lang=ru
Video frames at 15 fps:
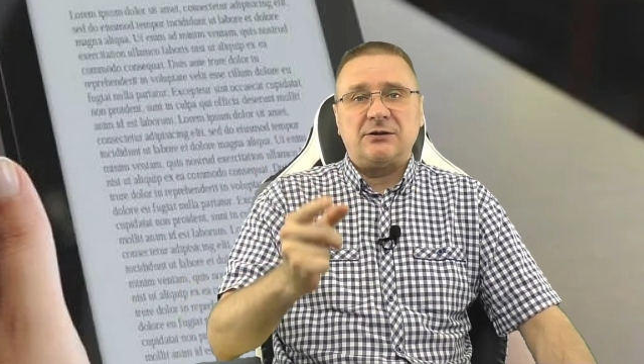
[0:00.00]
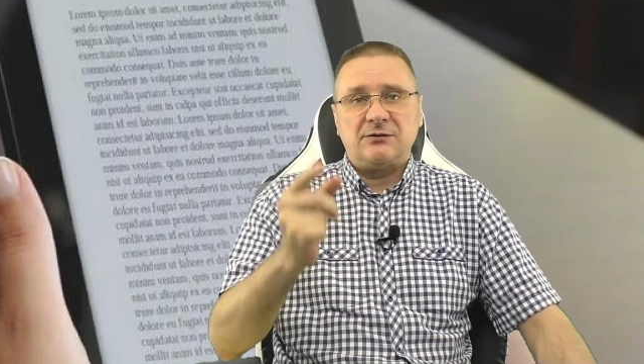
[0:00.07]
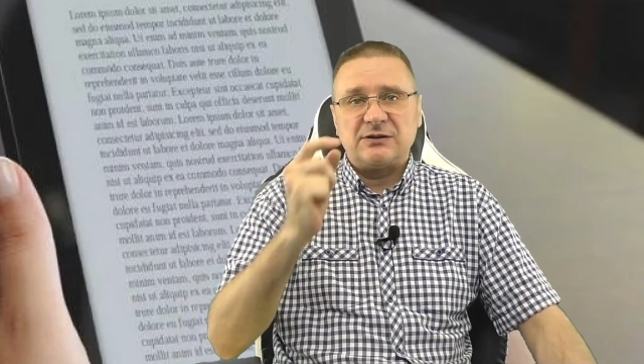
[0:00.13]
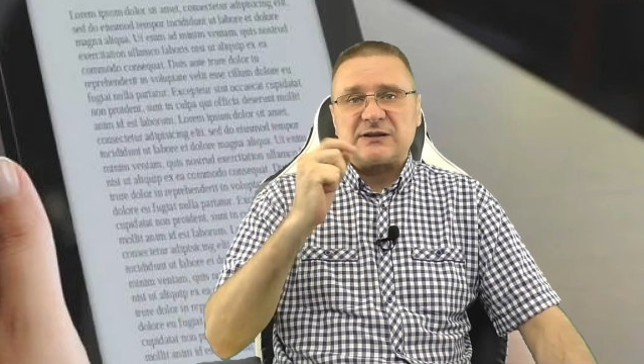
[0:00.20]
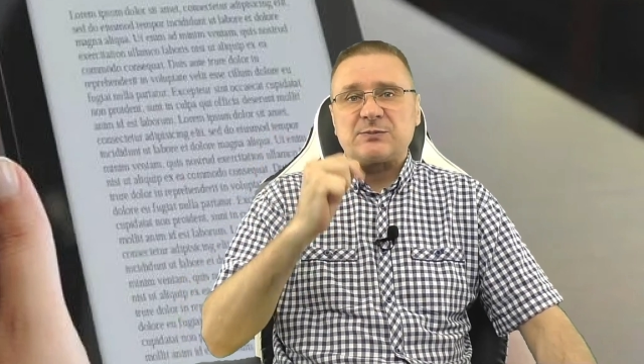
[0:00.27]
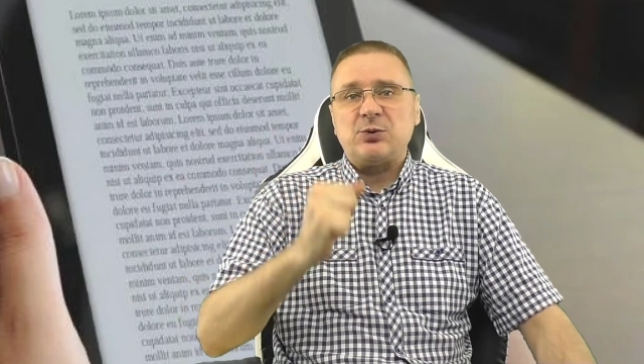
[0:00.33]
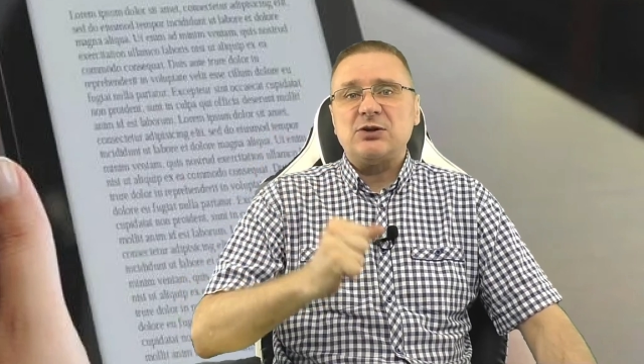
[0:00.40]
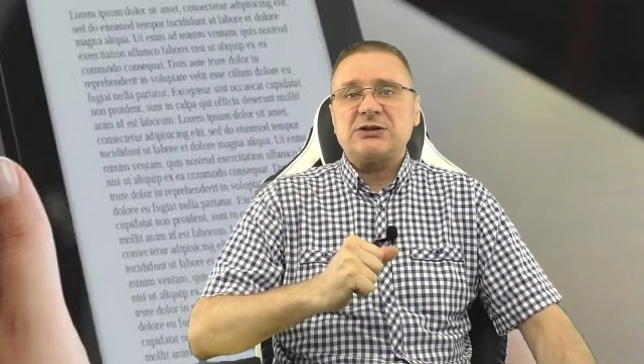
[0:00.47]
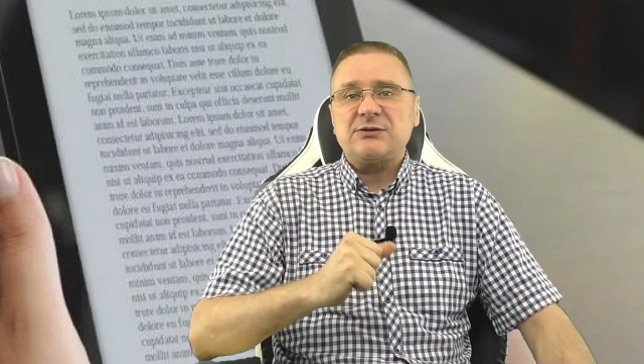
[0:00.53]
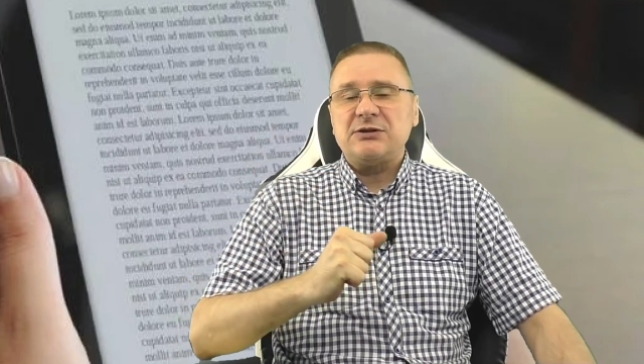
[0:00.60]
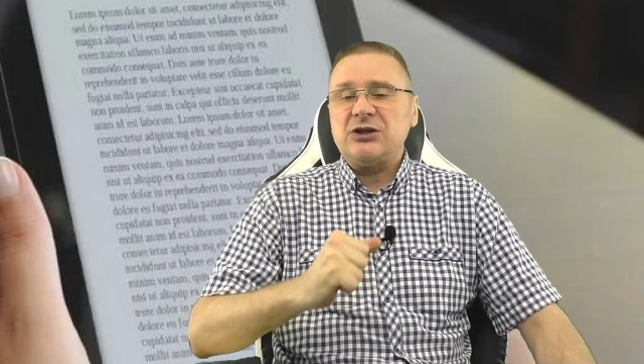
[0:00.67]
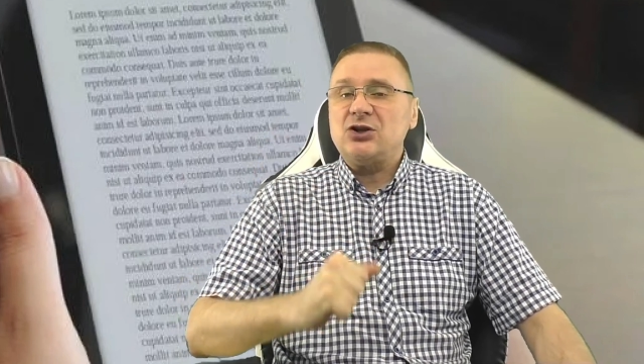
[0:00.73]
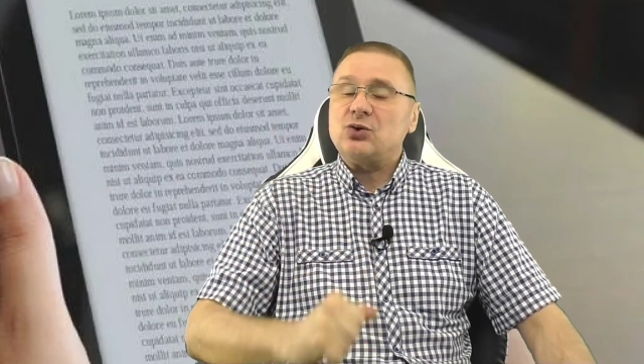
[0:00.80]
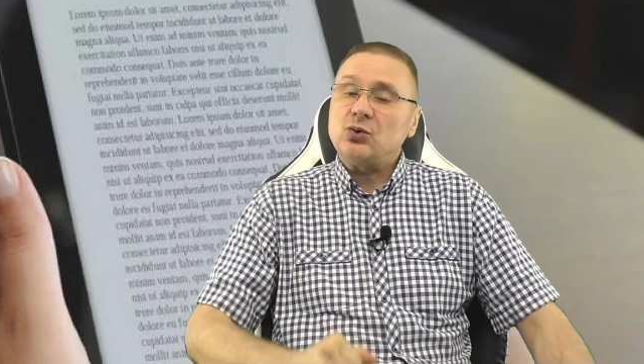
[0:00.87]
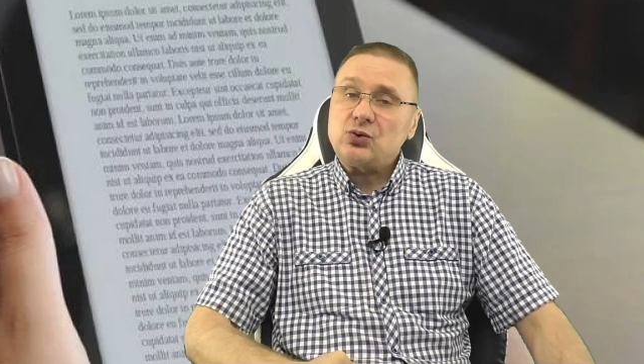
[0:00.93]
в
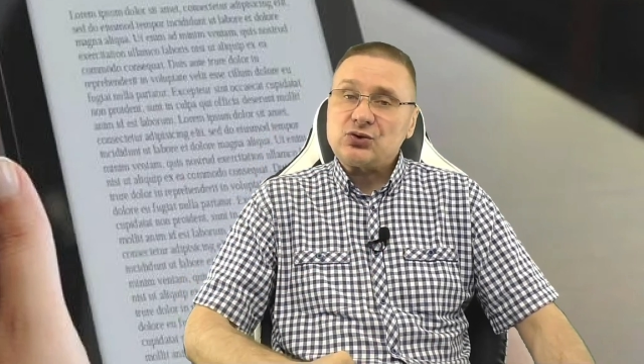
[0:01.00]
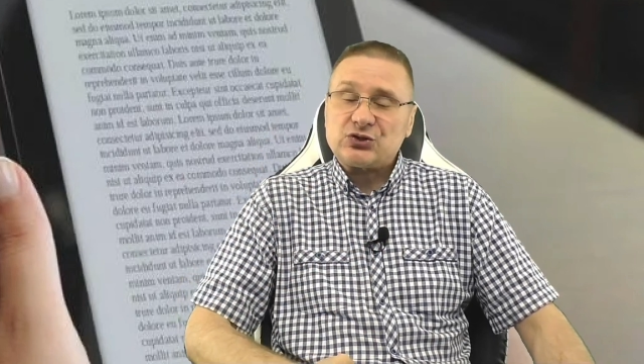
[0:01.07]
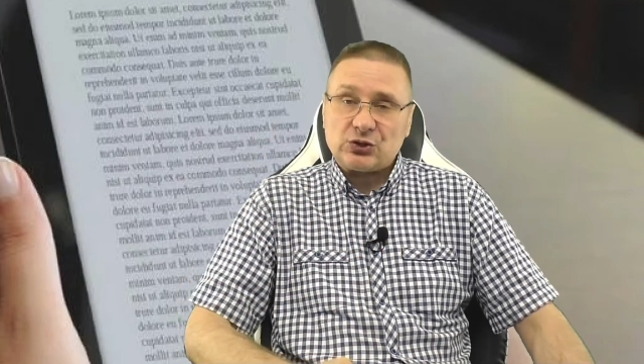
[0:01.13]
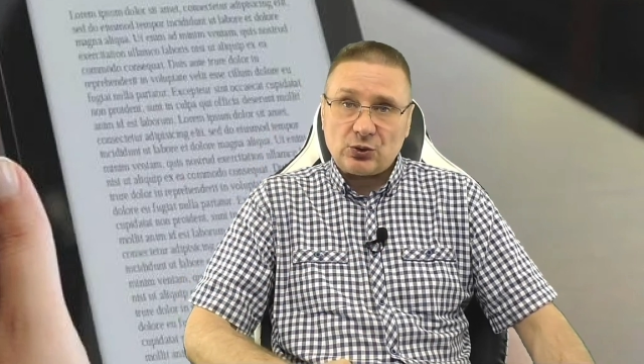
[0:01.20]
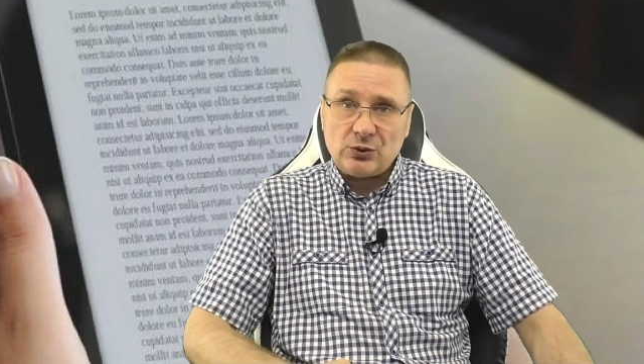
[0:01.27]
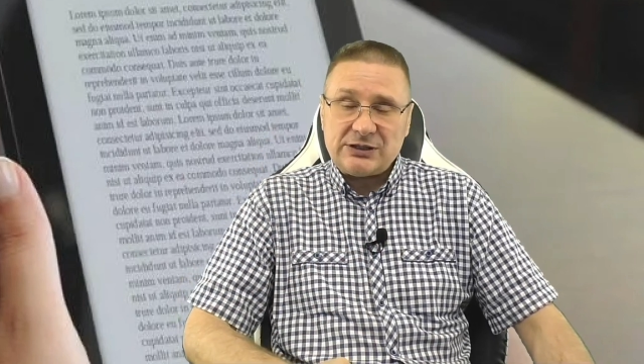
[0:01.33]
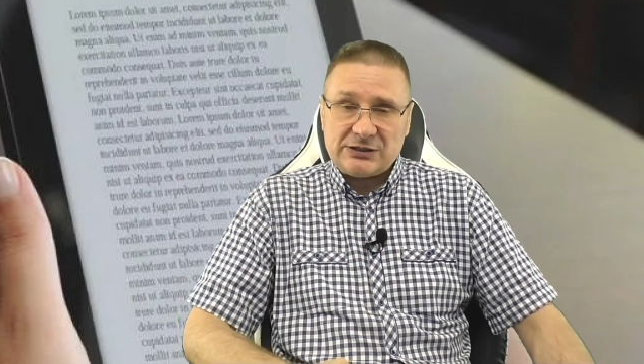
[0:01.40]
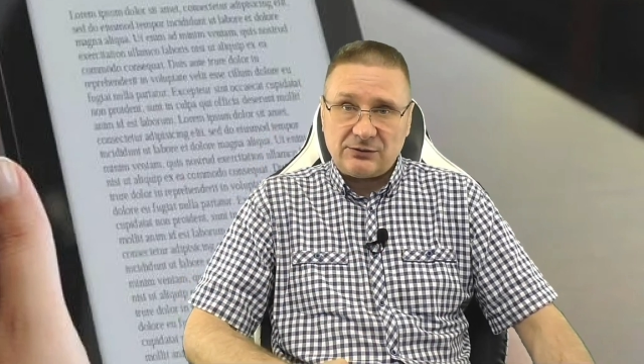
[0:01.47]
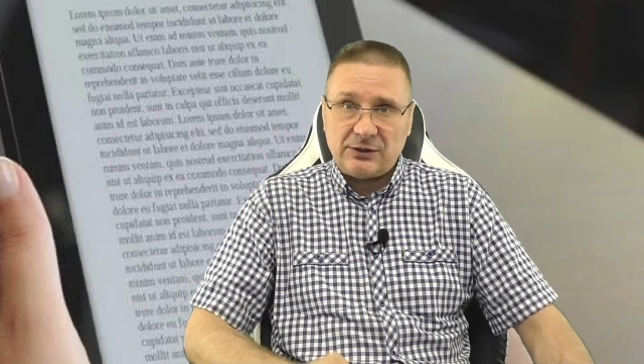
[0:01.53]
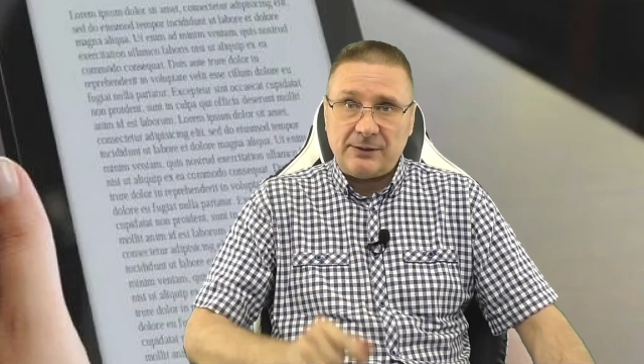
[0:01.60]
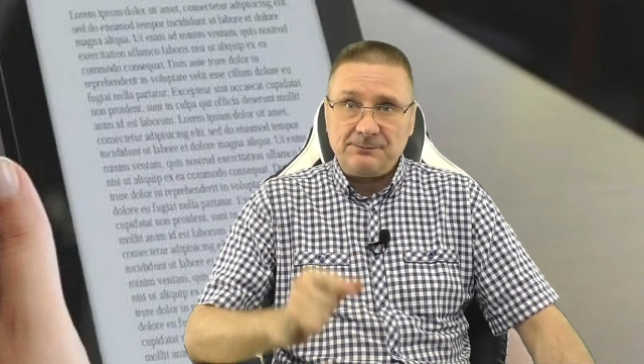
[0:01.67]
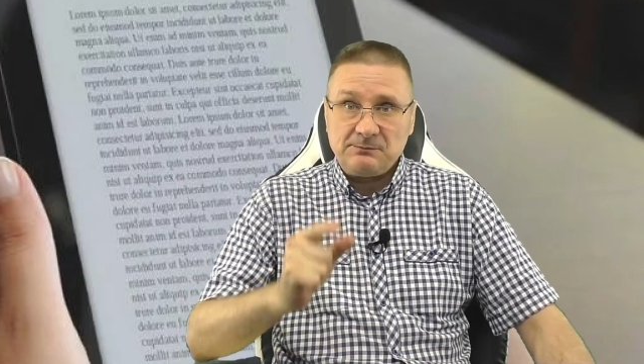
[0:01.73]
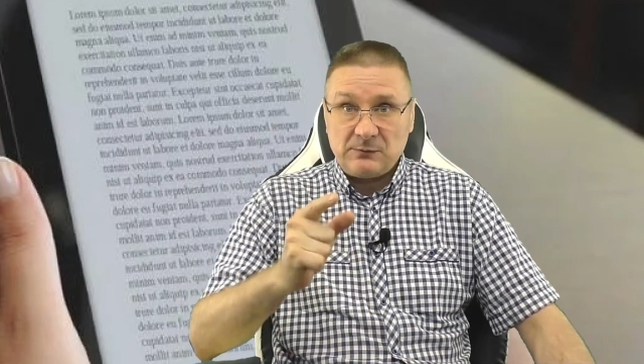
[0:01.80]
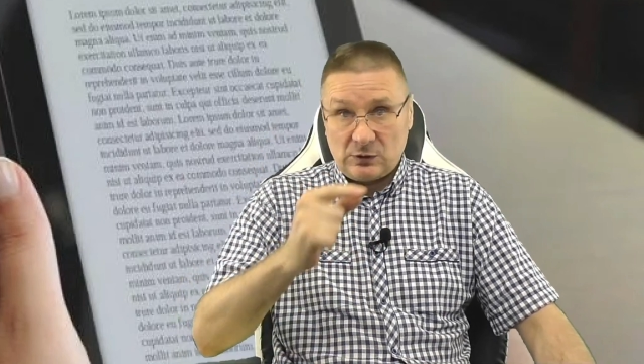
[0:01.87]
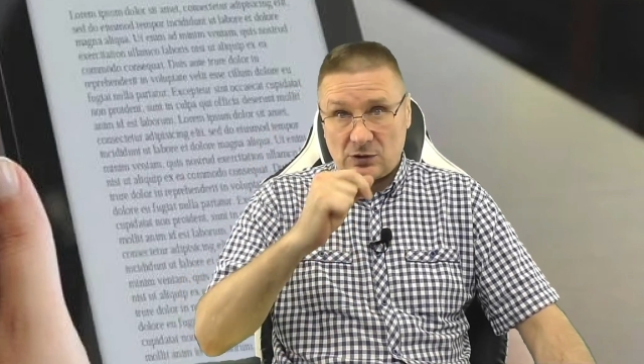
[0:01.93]
использовании устройство.
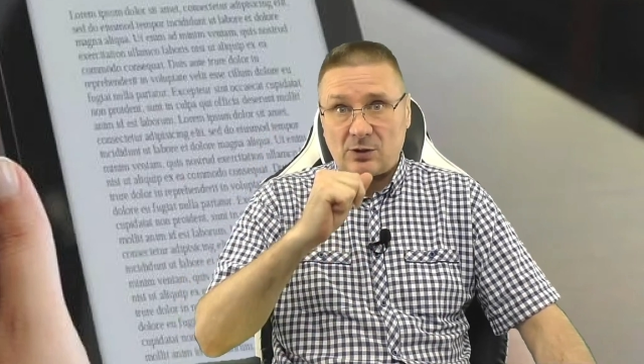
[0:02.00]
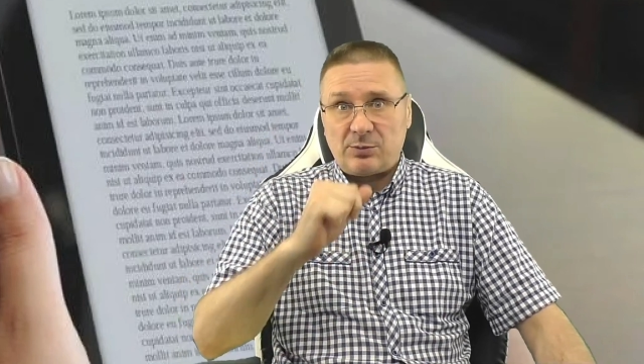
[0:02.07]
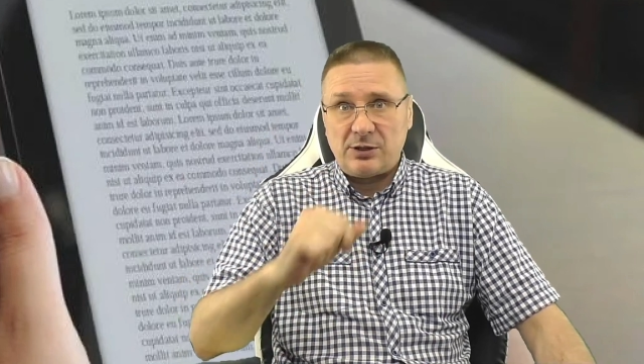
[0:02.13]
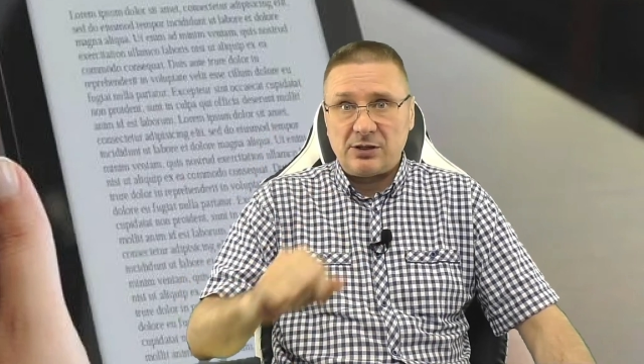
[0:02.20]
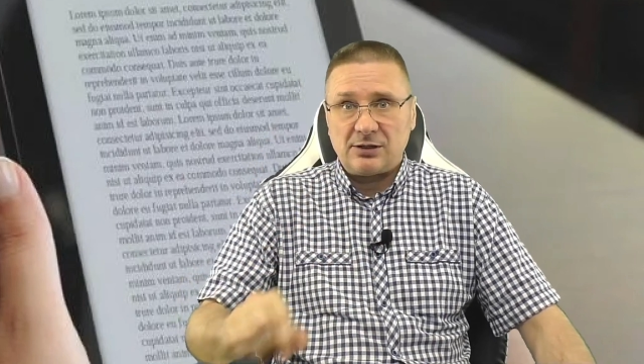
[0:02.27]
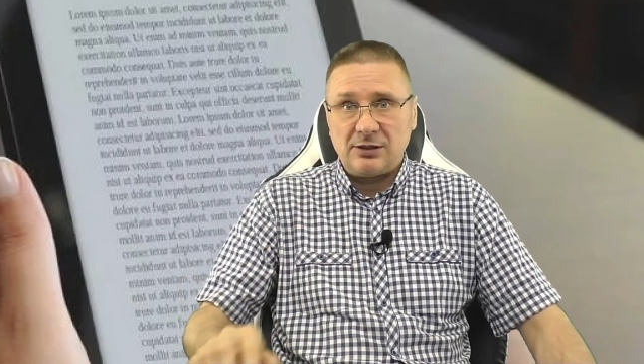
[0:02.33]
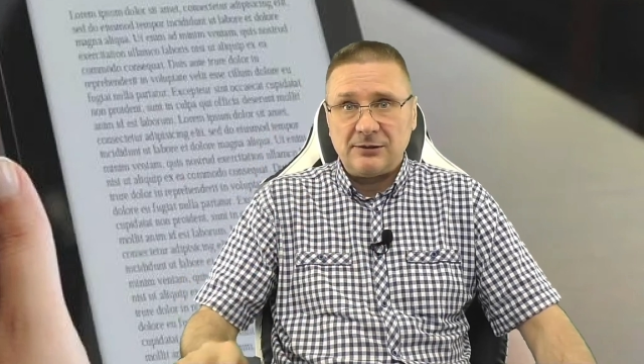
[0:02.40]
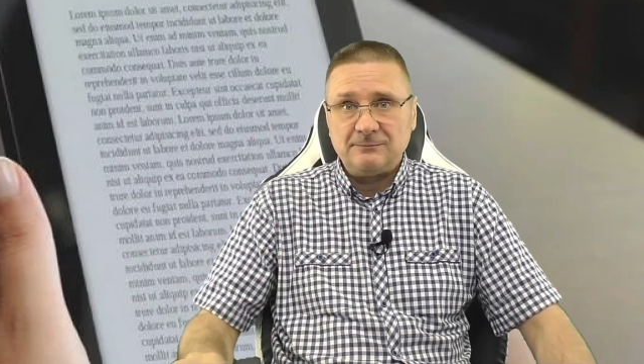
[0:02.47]
Итак, поехали.